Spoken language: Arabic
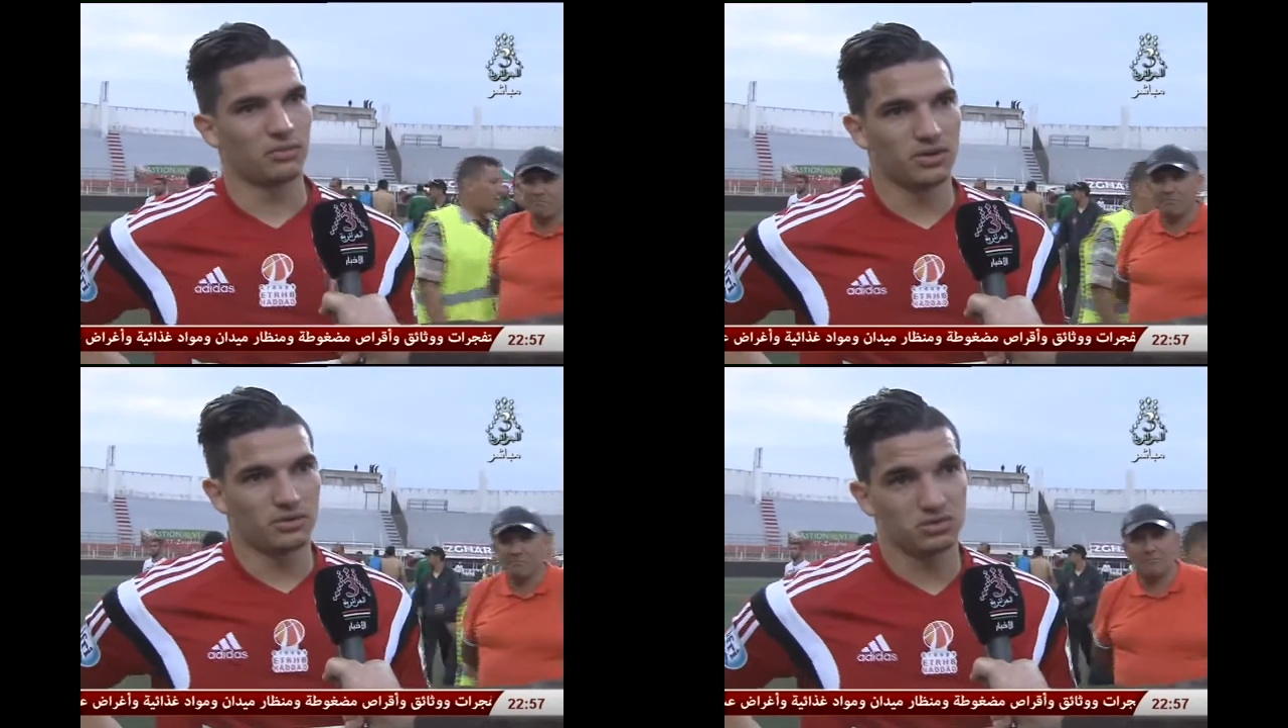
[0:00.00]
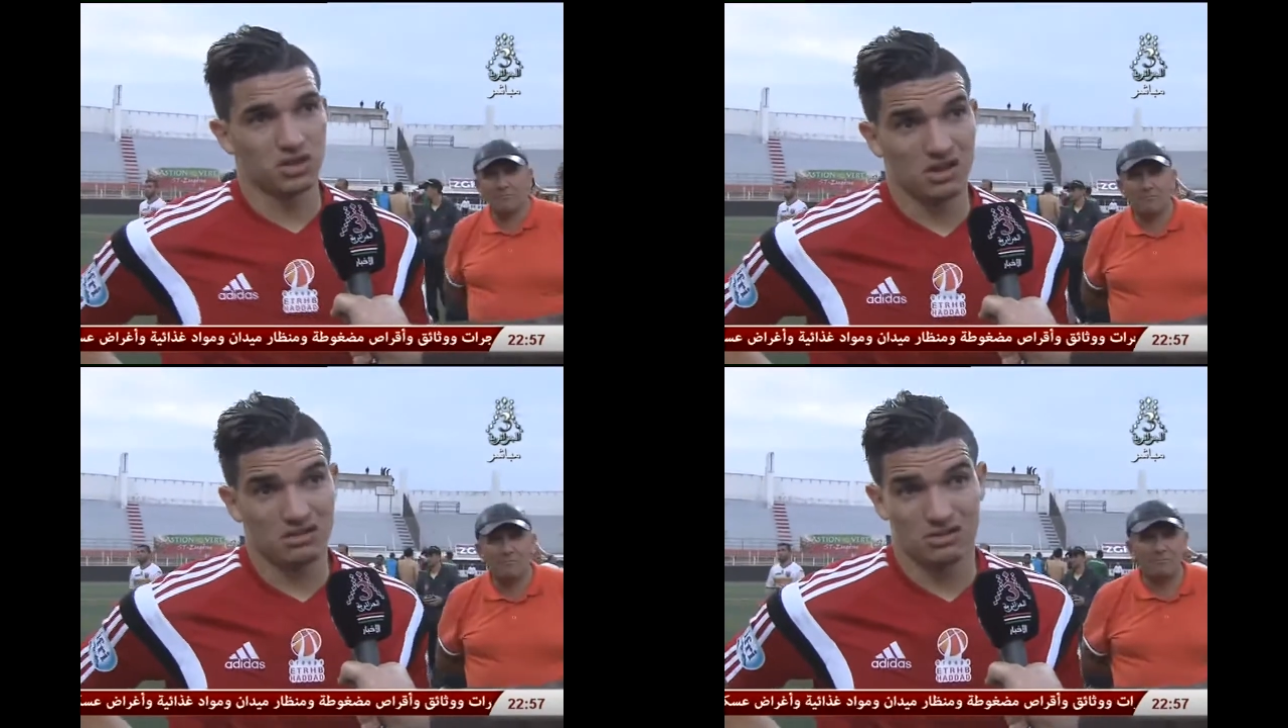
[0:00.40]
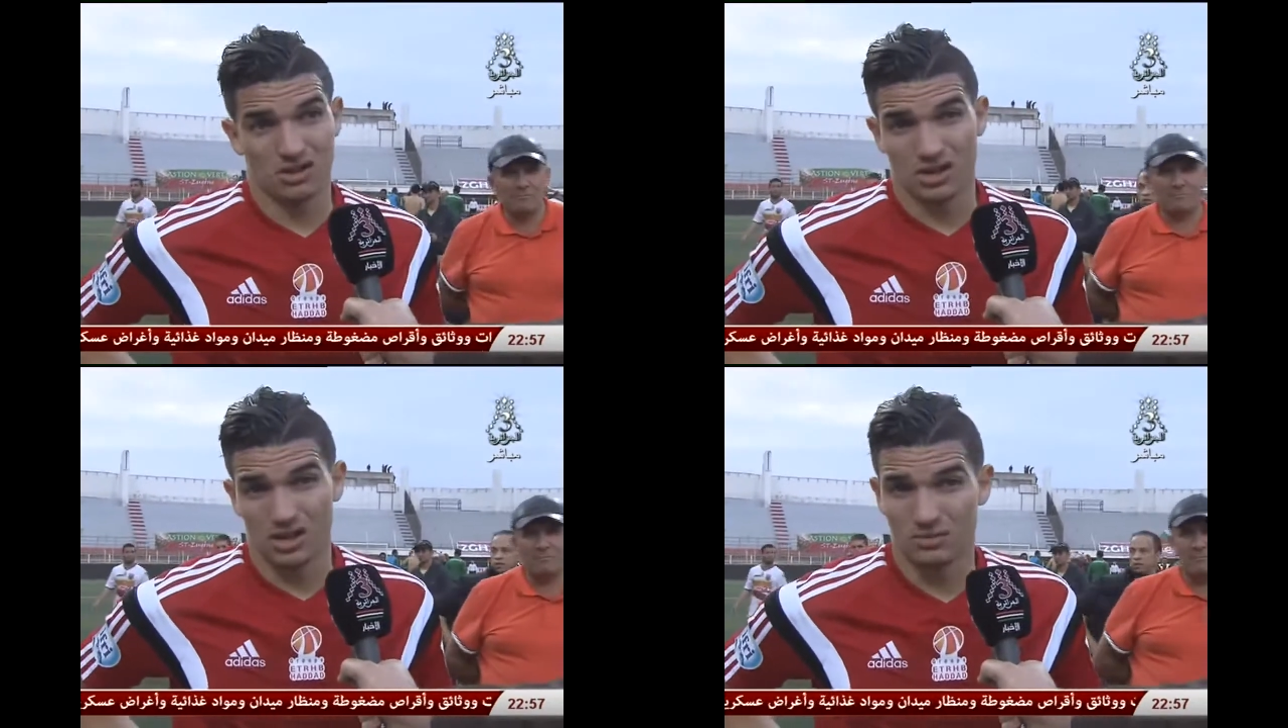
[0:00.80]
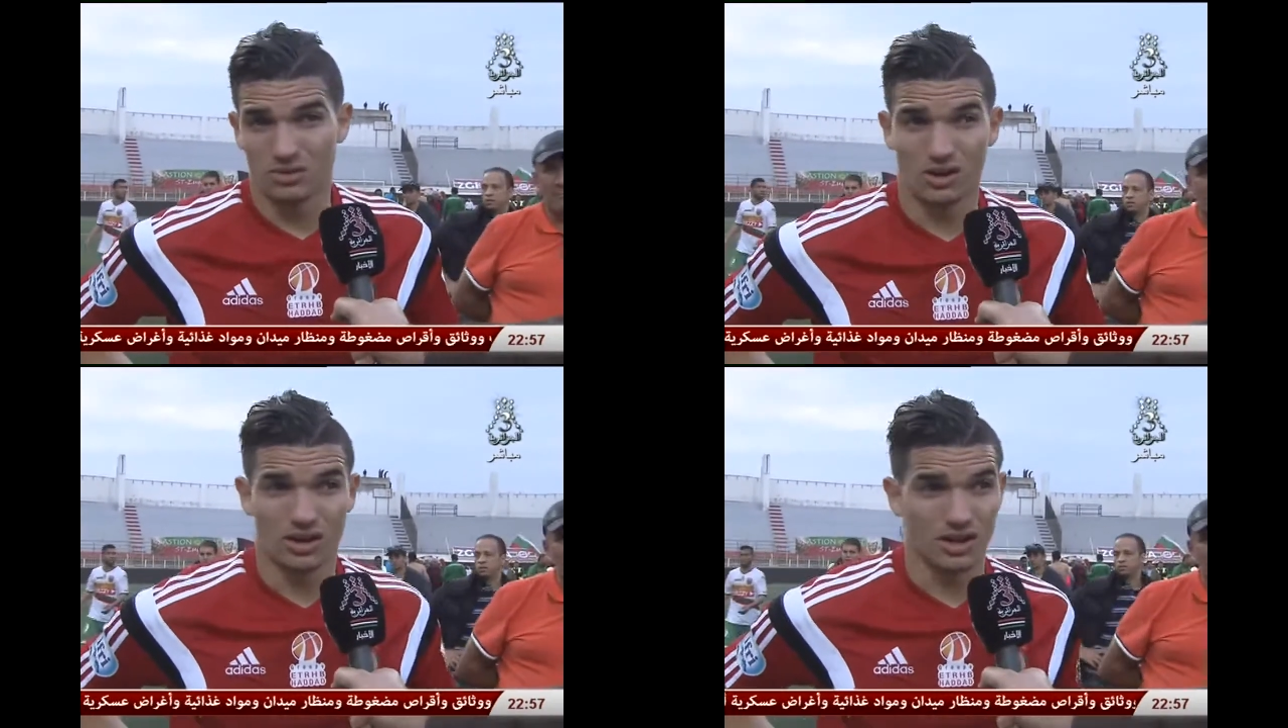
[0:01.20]
وين خصونا غير لي بيت
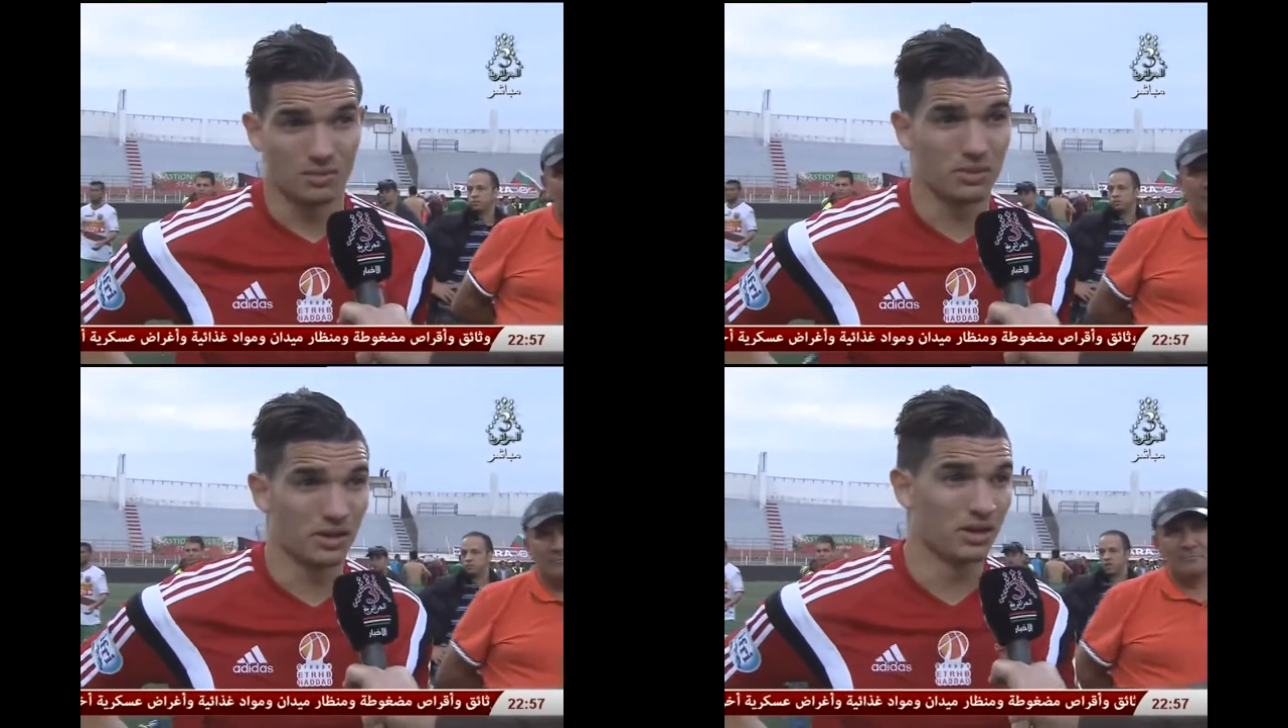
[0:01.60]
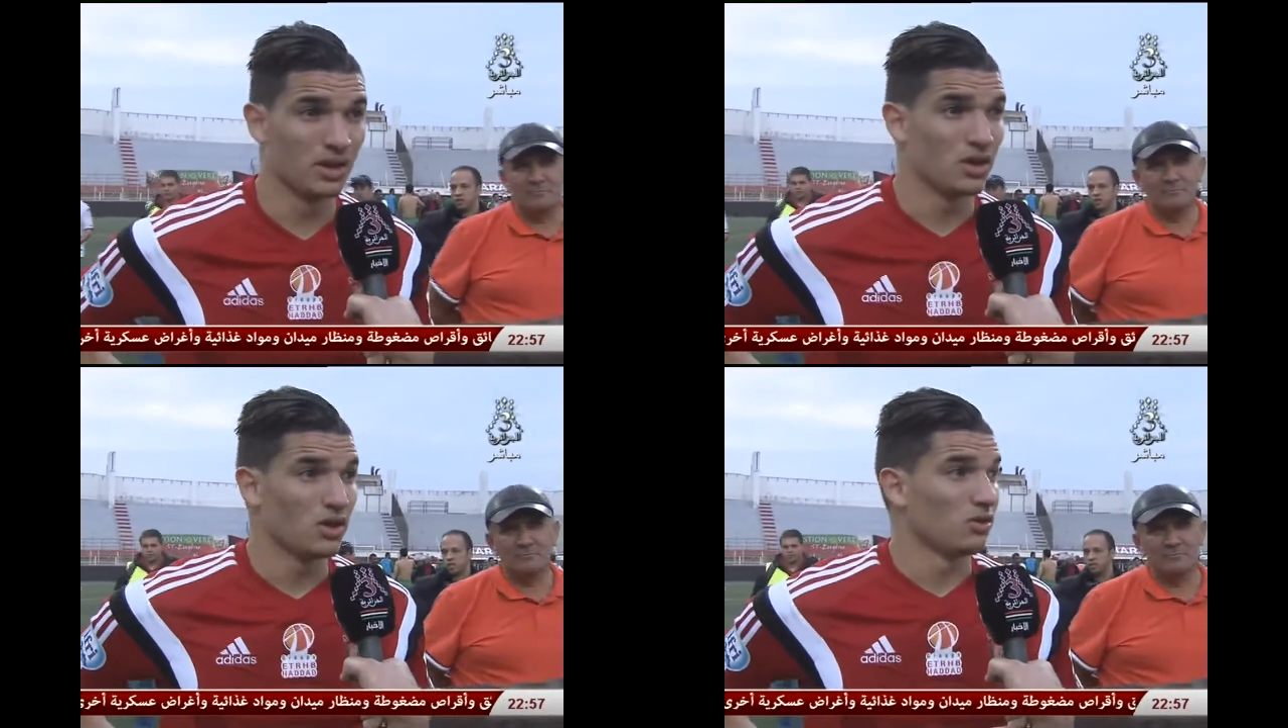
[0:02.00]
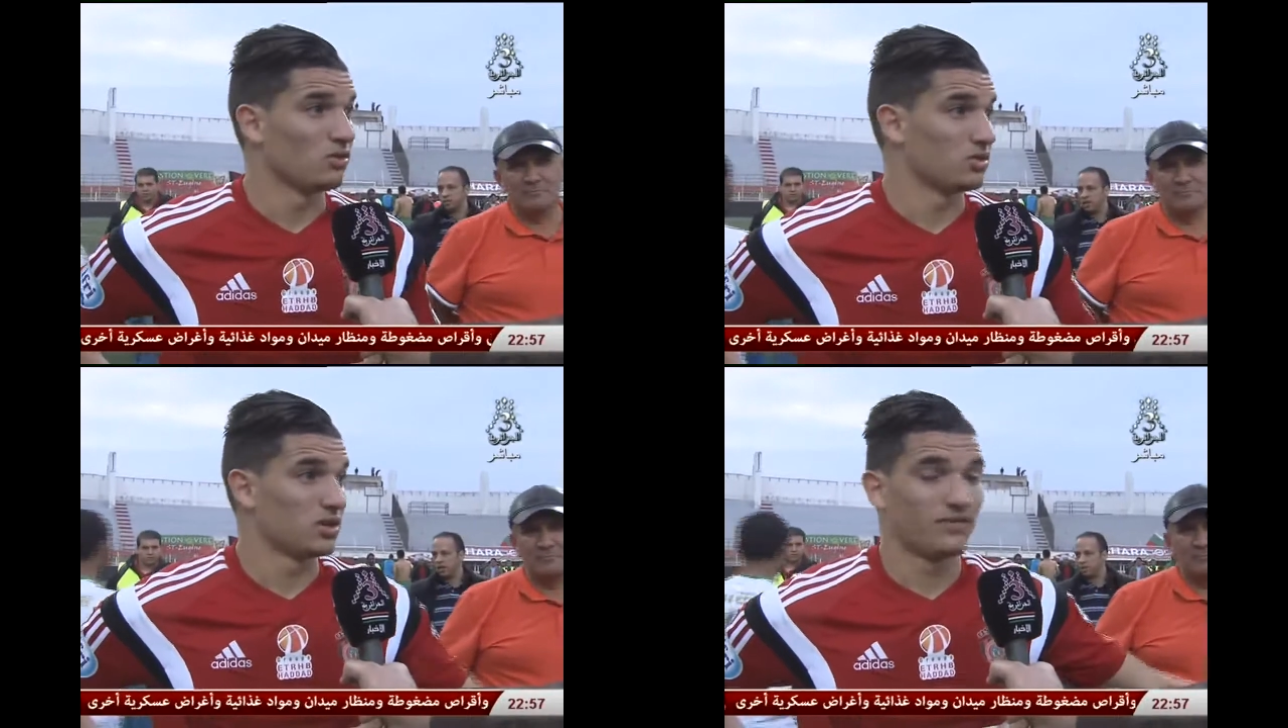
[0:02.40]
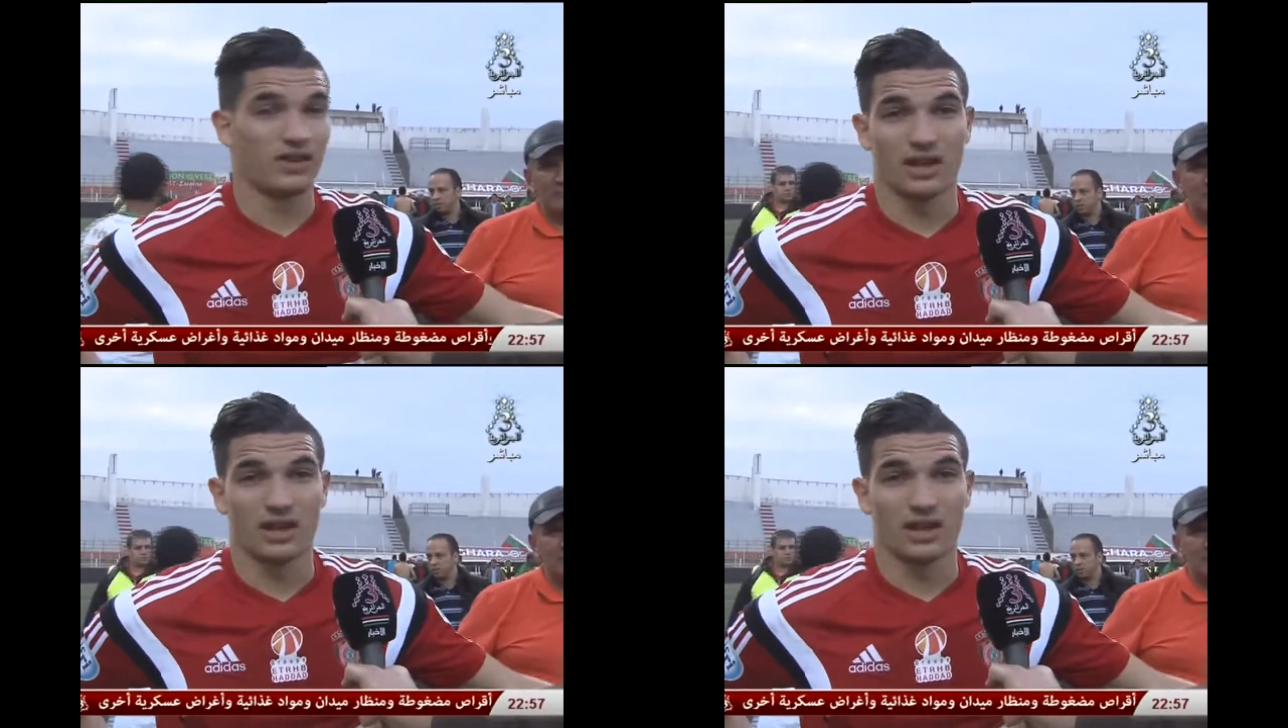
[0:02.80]
واش غنقول لك الحمد لله يا ربي